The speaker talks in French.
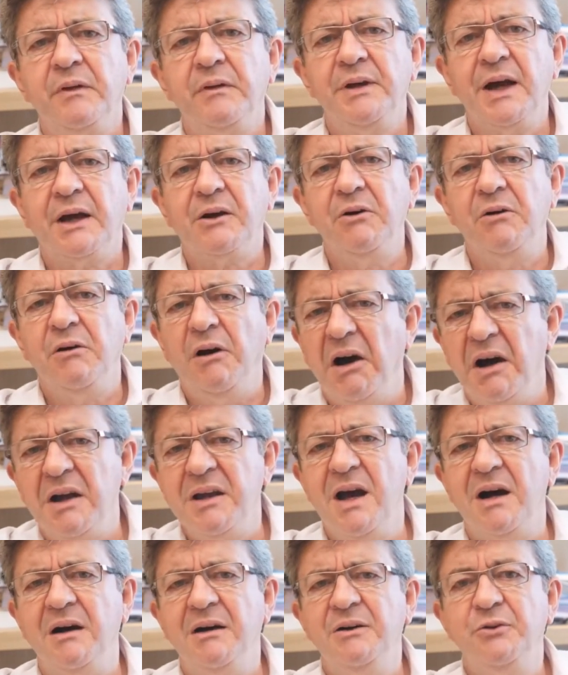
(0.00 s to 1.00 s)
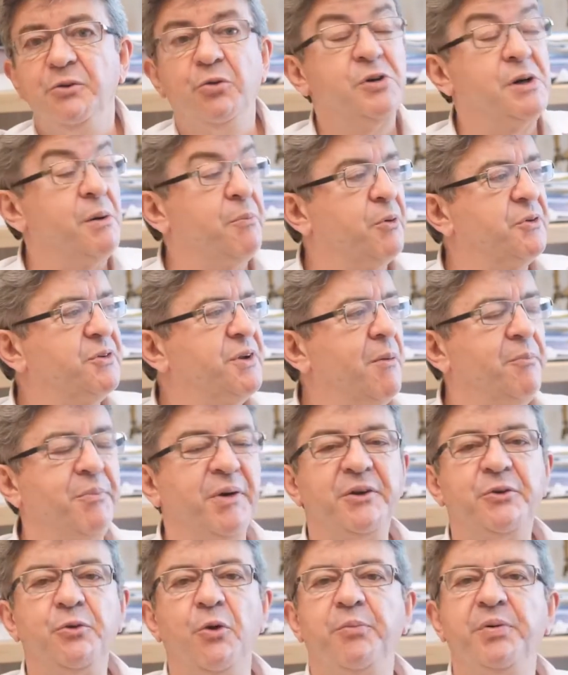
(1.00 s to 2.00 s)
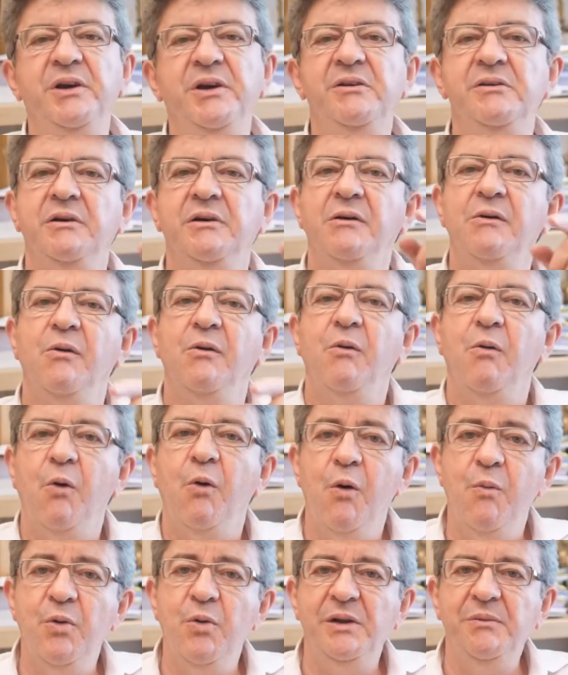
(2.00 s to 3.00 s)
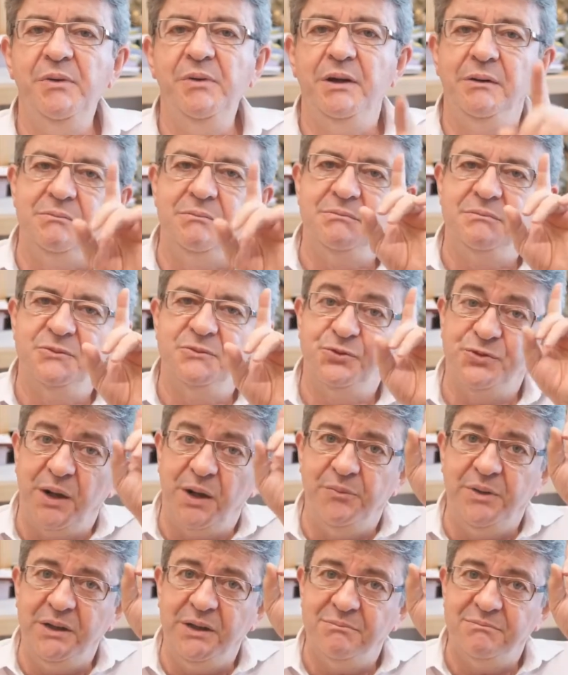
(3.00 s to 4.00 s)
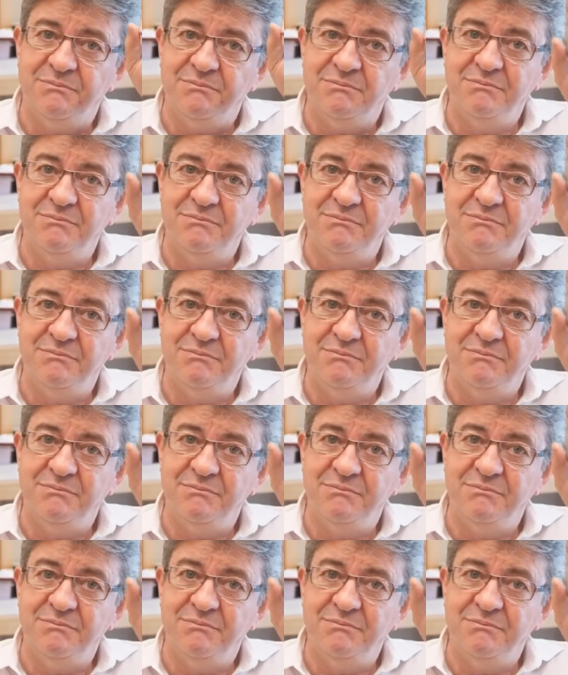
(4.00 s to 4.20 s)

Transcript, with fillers: D'accord Rien. Donc j'apprends ça par surprise au mois de mai, fin mai.